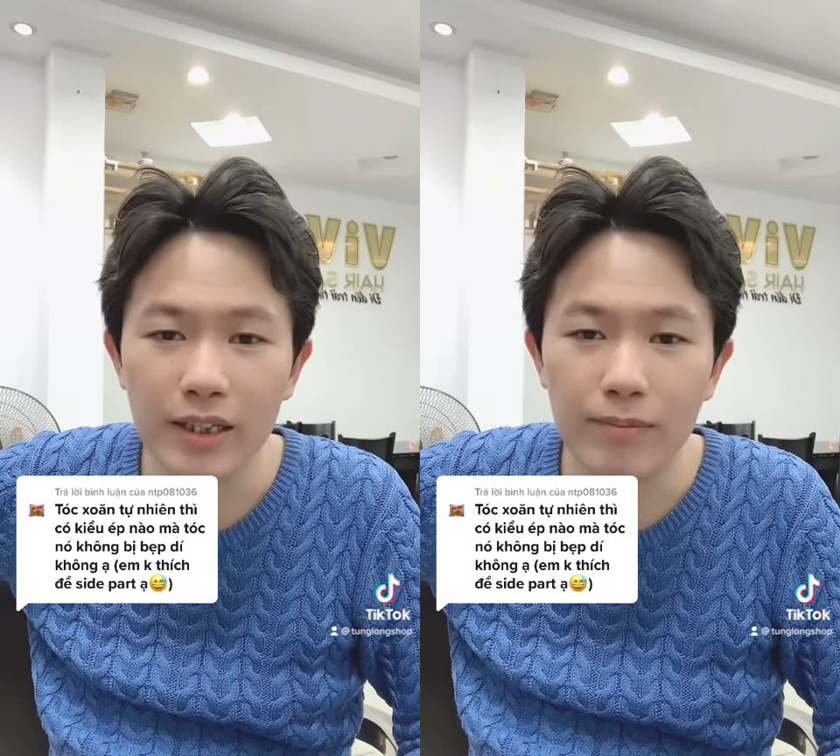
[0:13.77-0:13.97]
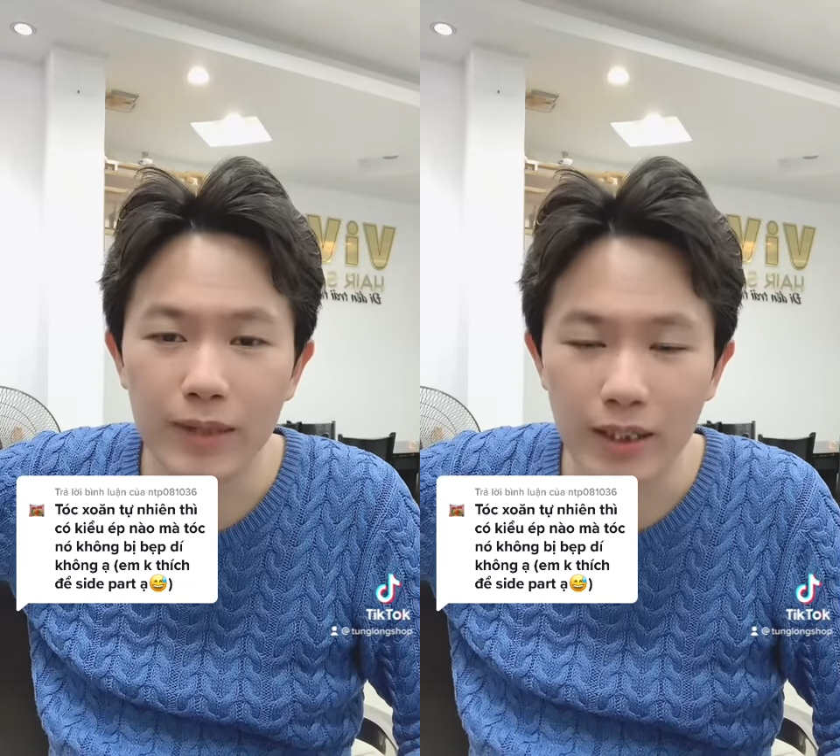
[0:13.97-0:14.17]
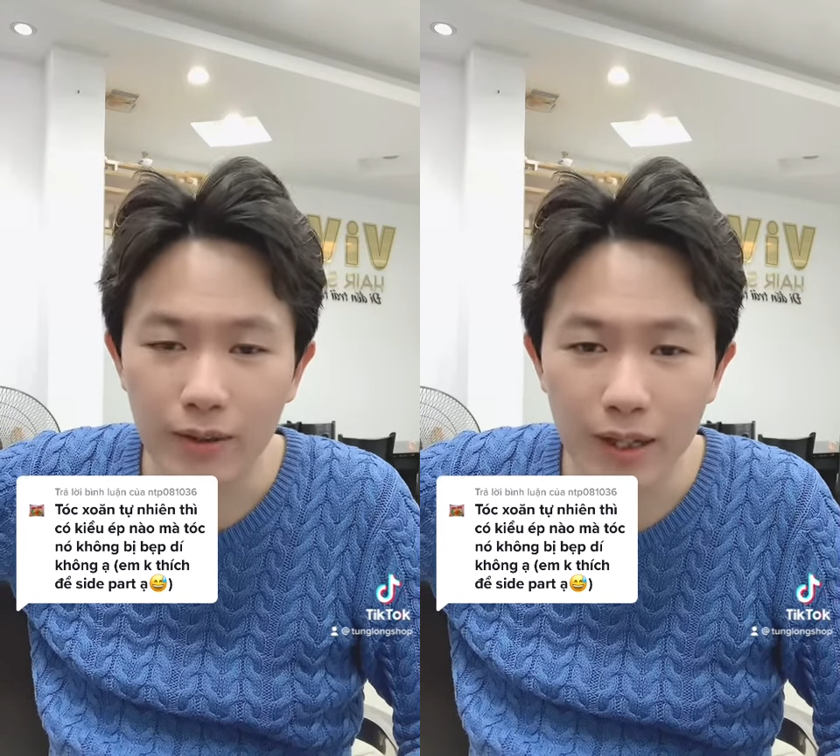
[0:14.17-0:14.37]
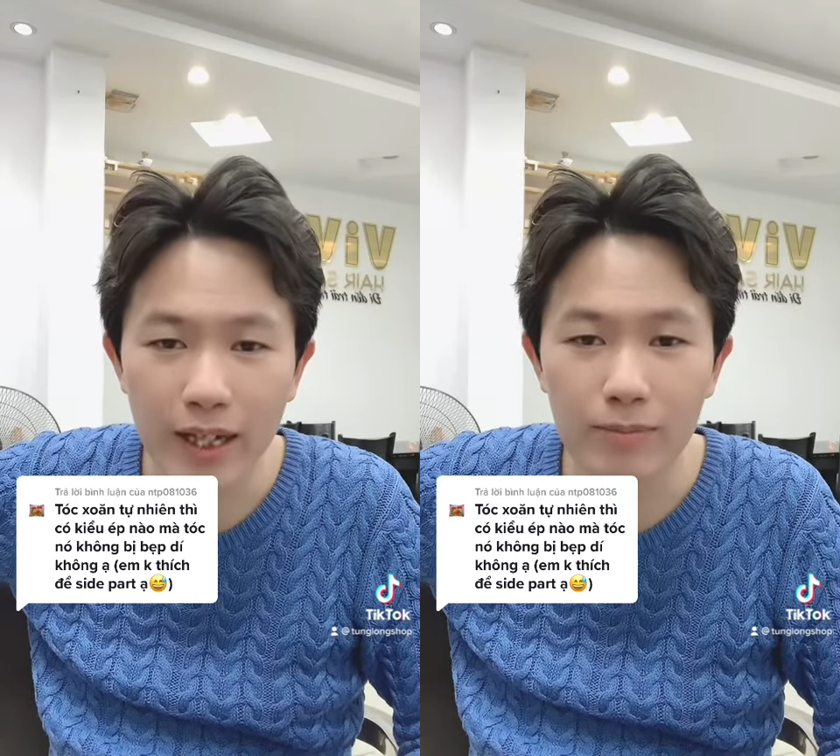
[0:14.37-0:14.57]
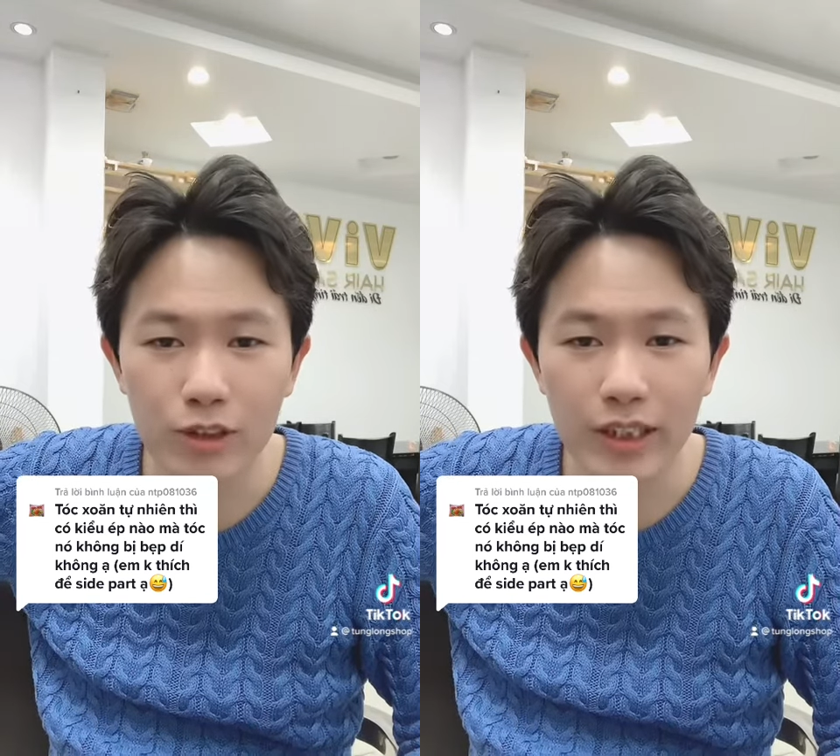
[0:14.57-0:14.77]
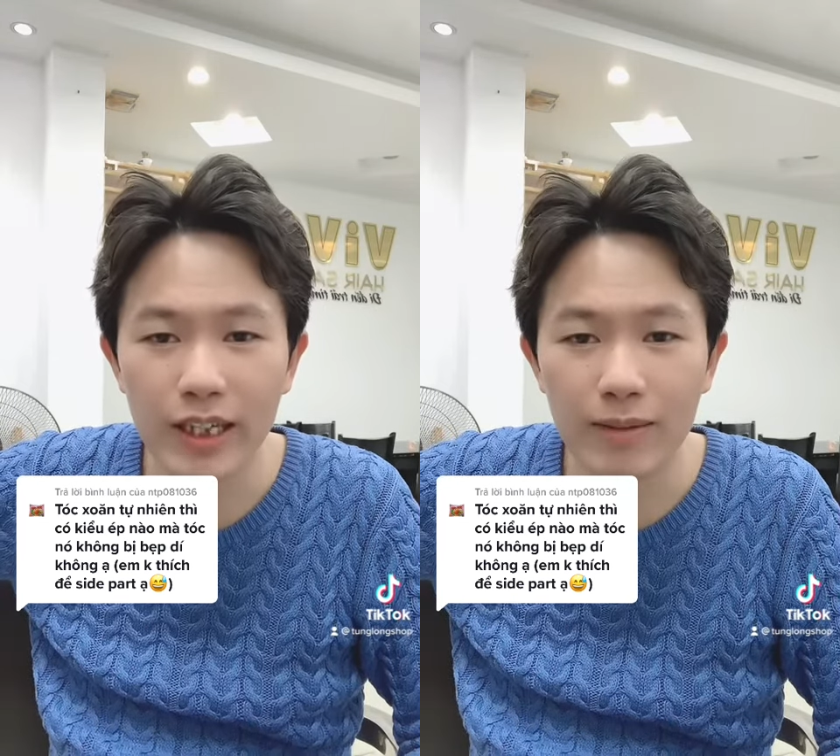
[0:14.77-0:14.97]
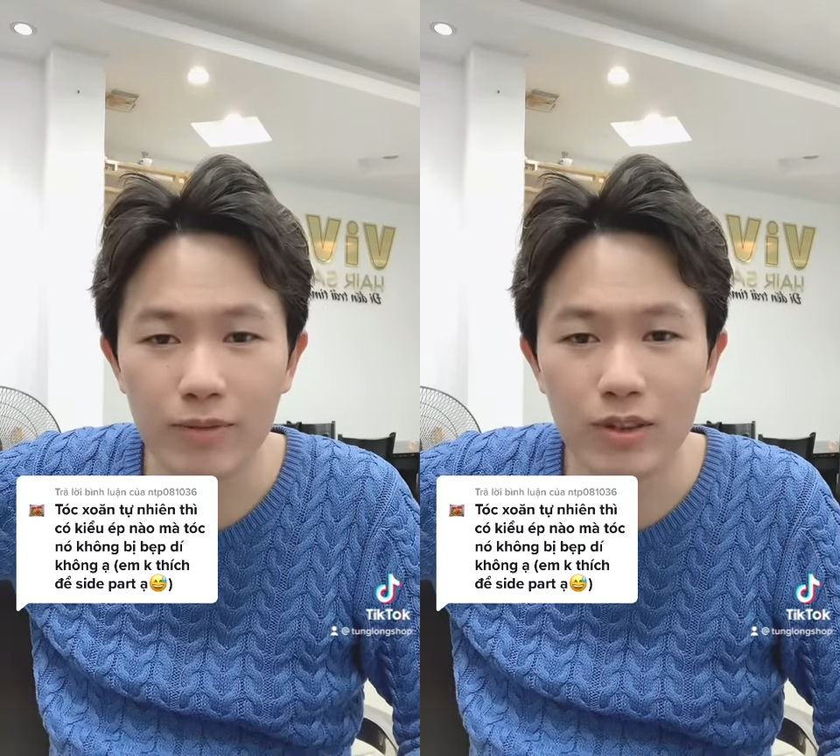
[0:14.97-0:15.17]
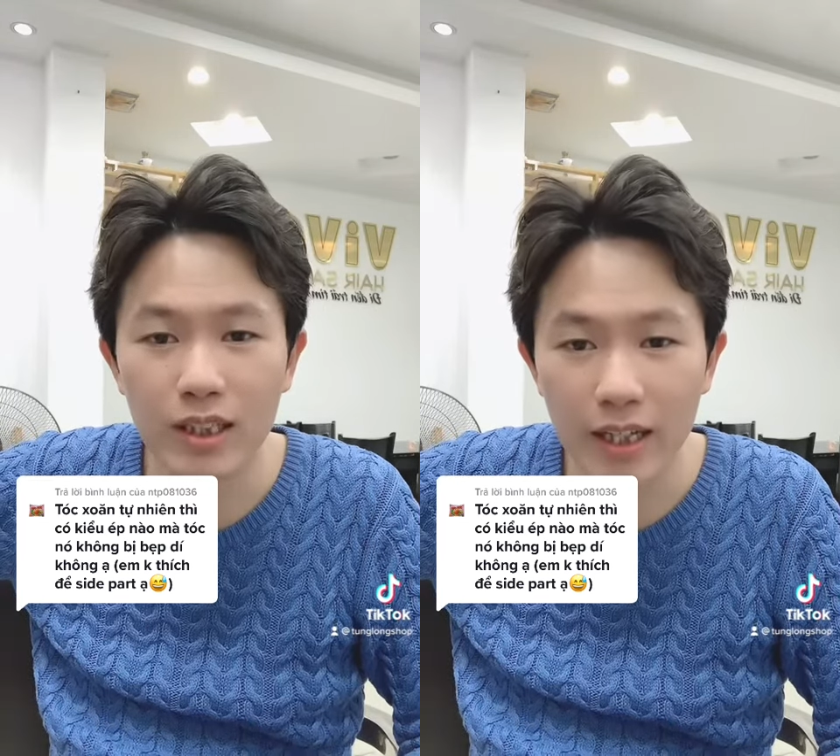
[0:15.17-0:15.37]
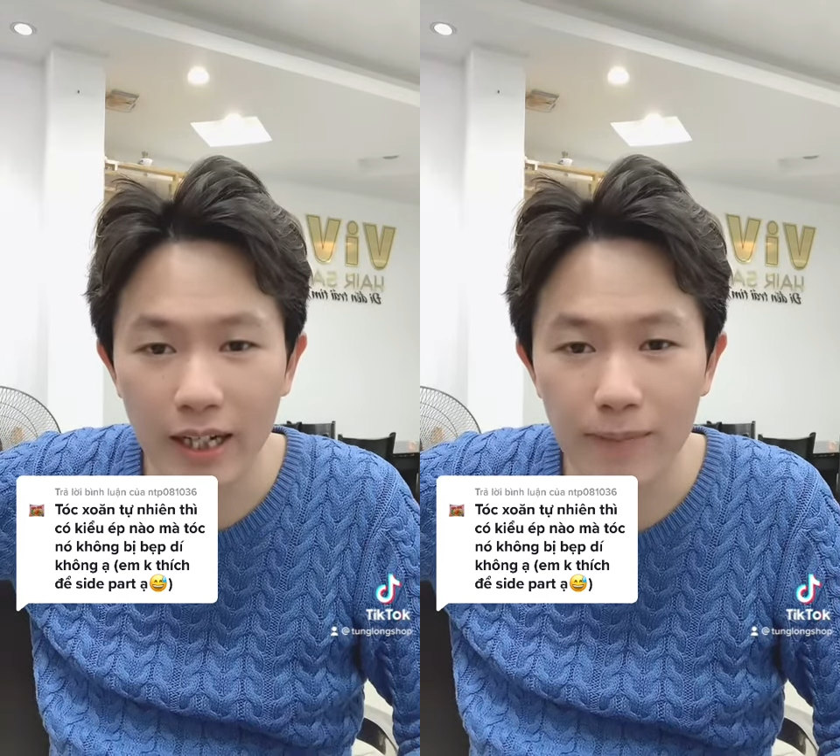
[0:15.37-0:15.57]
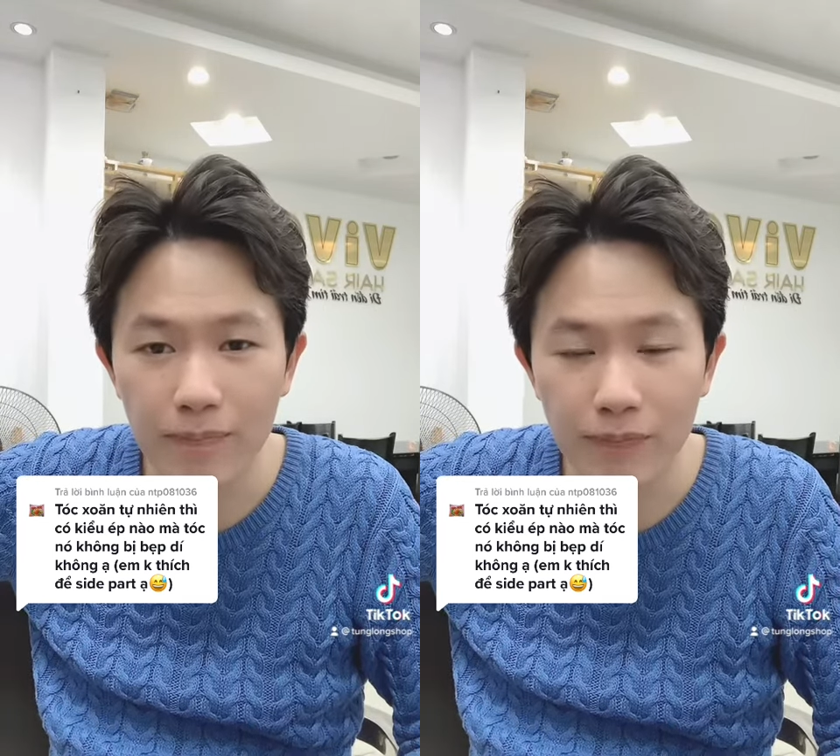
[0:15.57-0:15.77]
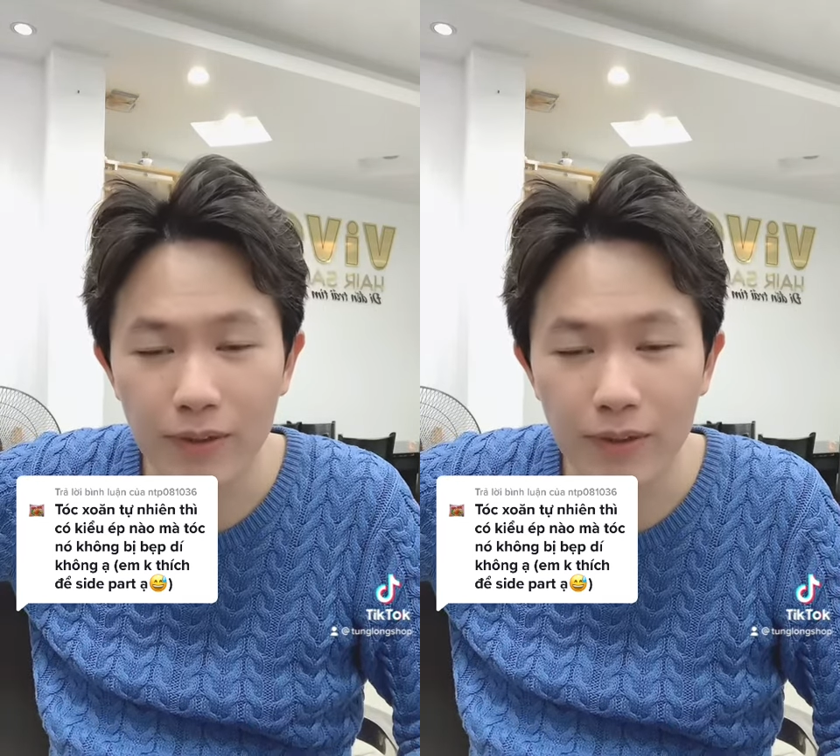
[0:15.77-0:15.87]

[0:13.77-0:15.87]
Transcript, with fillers: mình có làm cho anh em nó rất là đẹp